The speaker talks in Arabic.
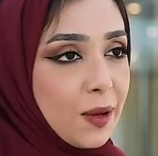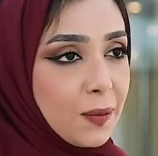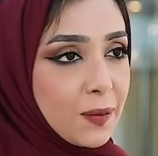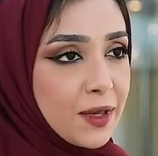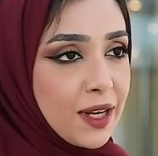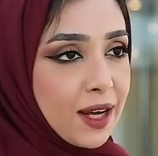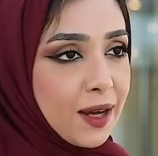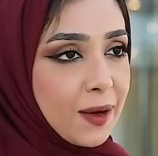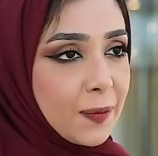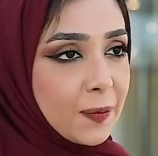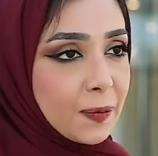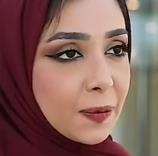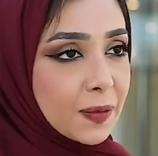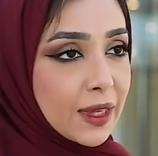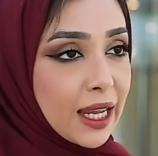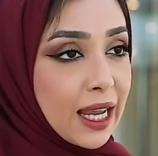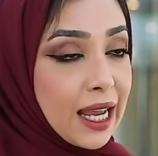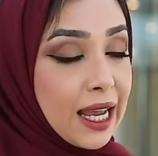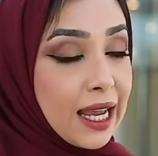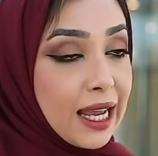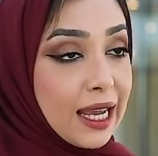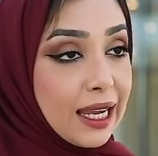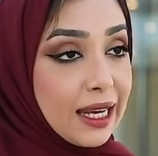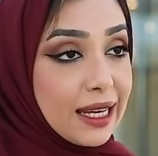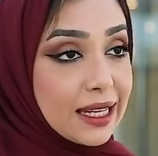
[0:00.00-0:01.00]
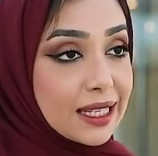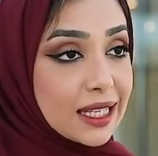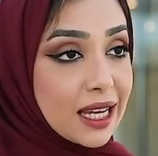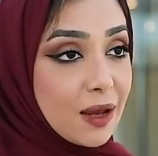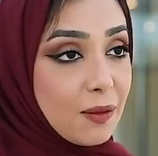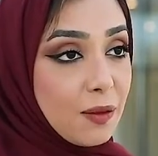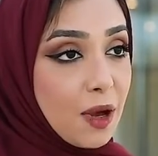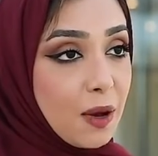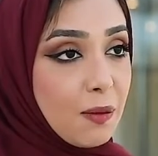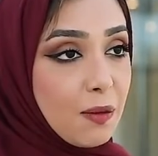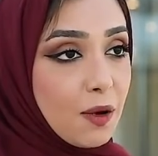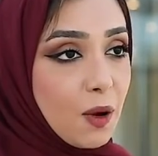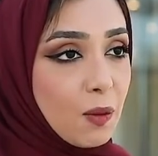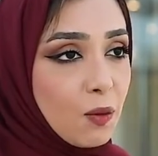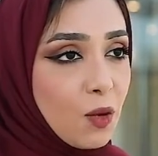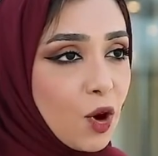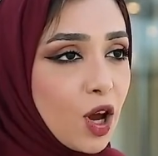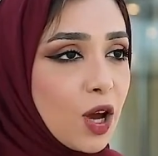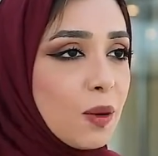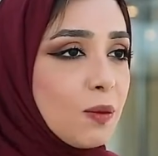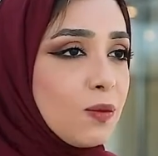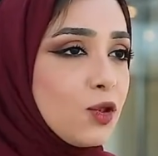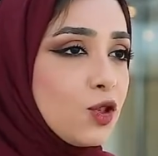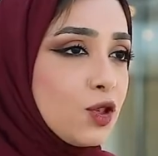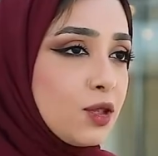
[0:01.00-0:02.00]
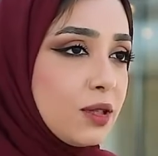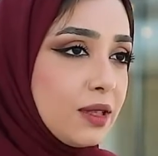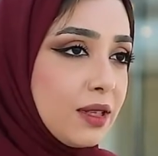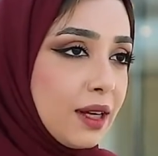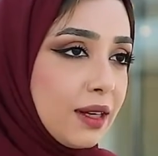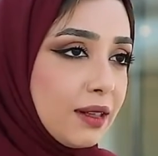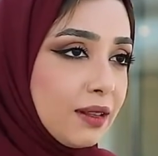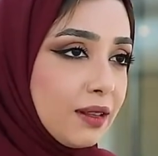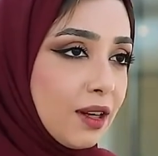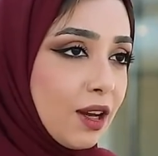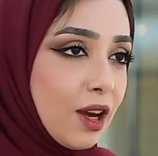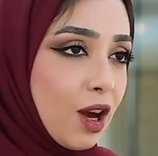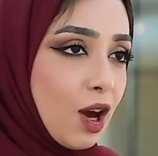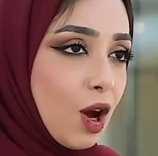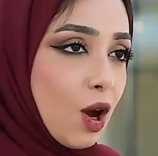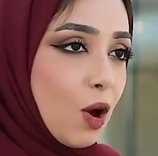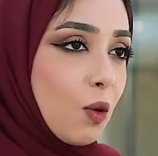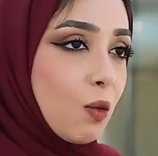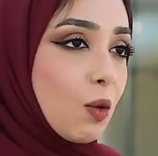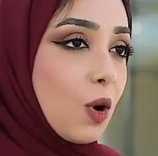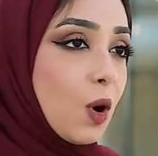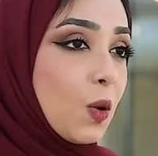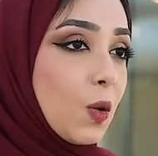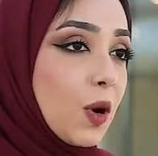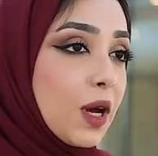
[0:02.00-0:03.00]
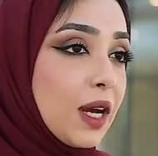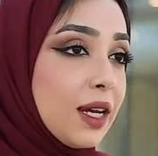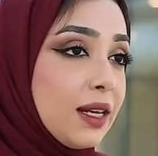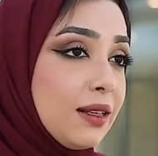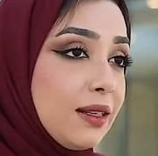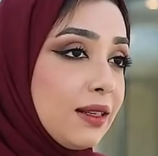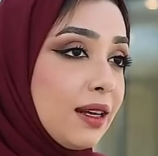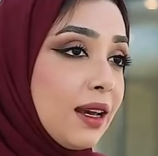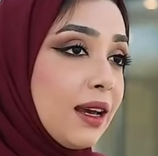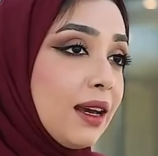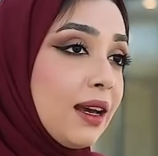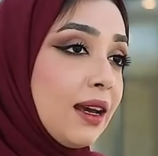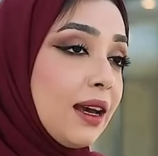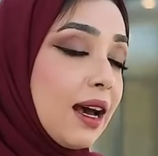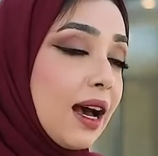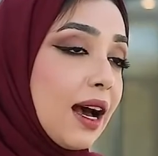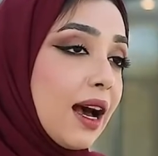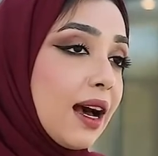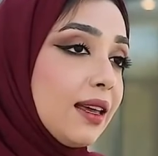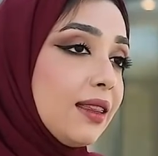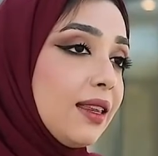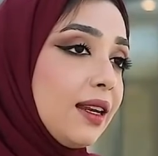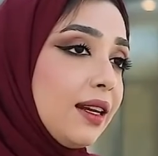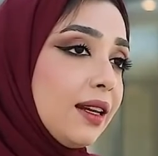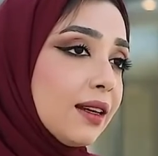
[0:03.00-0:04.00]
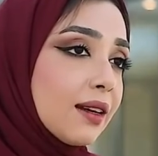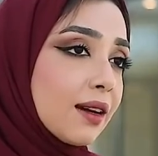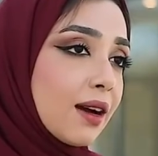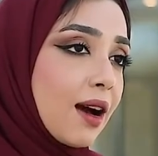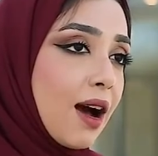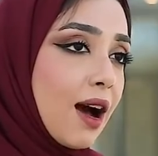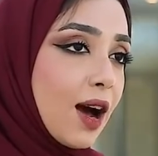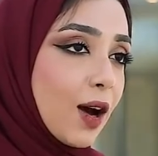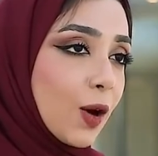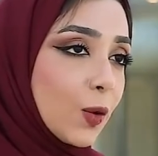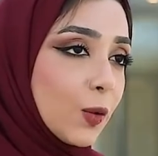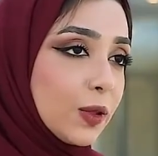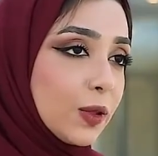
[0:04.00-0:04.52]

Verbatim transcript: الأبناء لسبب مهم جدا وهو أن هذا الإرهاق